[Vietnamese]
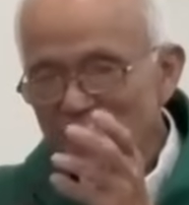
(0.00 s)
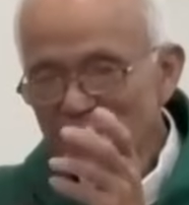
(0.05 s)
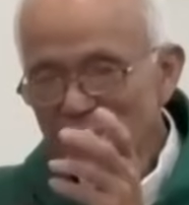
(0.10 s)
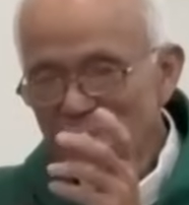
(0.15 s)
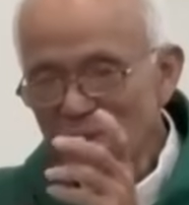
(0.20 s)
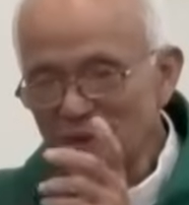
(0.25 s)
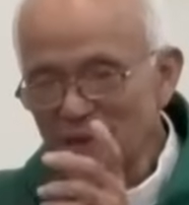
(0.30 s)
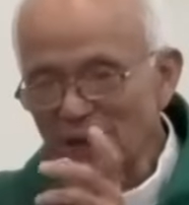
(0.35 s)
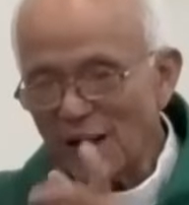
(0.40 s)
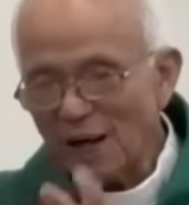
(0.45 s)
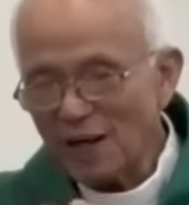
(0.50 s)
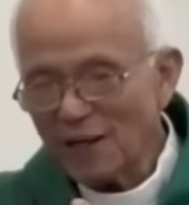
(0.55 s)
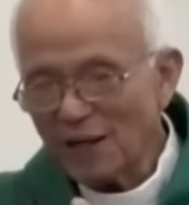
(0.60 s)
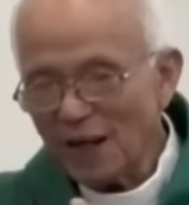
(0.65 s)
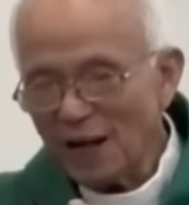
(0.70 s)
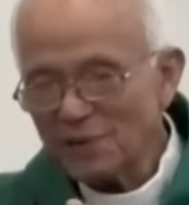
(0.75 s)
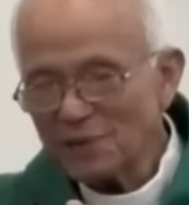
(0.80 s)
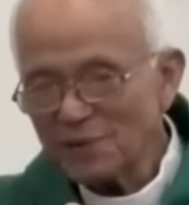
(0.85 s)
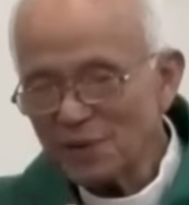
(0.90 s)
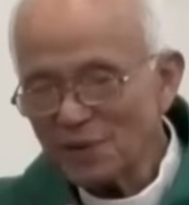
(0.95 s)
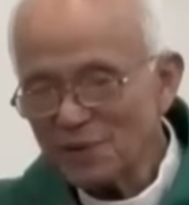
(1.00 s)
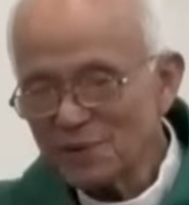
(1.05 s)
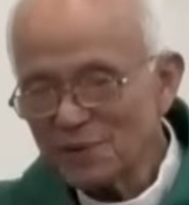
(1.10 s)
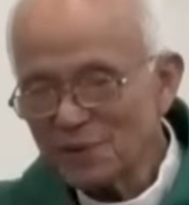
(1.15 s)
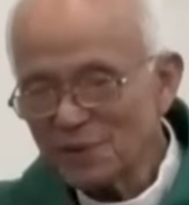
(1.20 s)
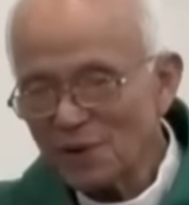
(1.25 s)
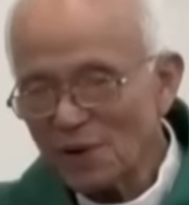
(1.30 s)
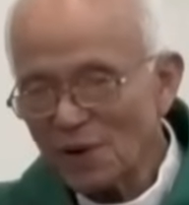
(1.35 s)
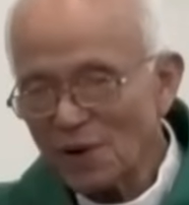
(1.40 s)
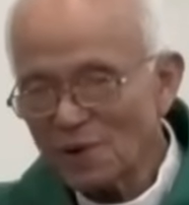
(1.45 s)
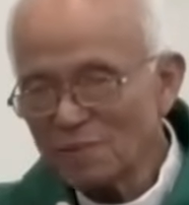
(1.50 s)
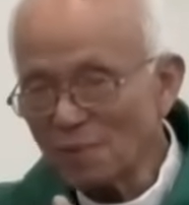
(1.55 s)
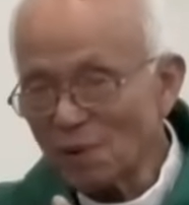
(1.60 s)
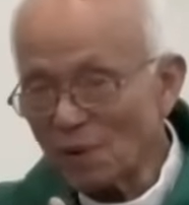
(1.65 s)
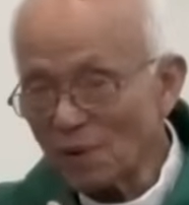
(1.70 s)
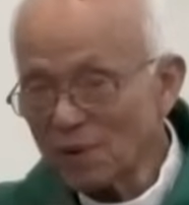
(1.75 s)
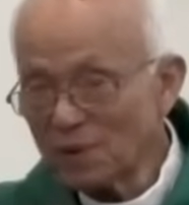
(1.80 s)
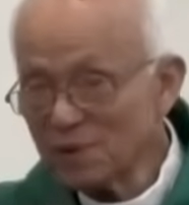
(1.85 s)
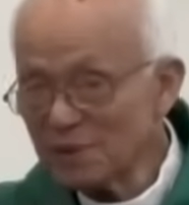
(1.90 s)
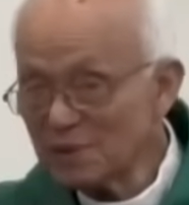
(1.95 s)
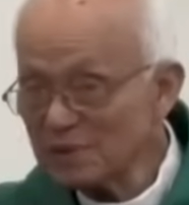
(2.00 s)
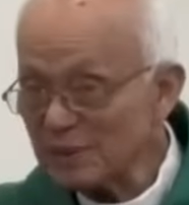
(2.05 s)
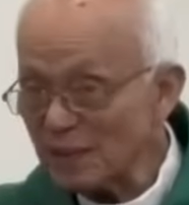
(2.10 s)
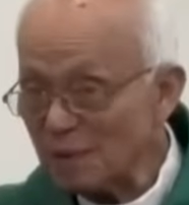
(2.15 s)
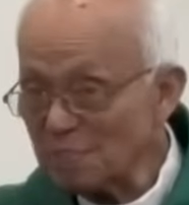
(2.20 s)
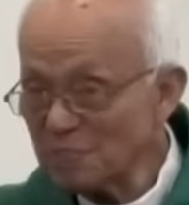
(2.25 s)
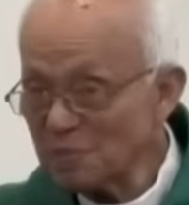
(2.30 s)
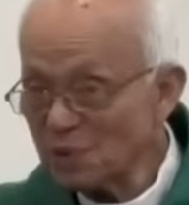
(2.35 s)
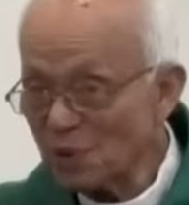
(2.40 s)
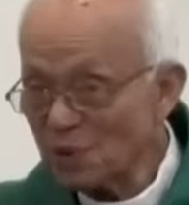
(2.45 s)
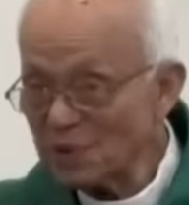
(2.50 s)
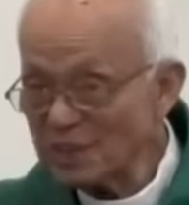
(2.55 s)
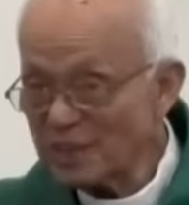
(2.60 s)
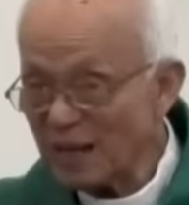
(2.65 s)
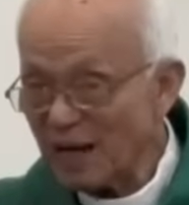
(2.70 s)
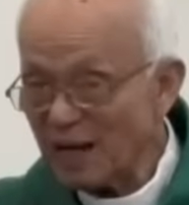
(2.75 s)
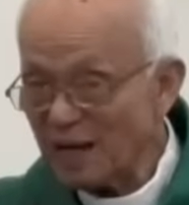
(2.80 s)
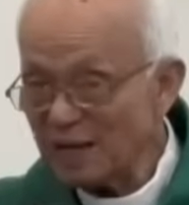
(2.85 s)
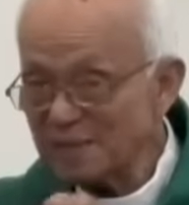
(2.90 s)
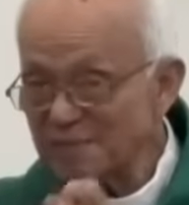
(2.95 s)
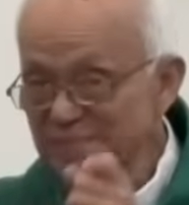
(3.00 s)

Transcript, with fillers: nhưng để lại cho đứa con một lương tâm dối trá.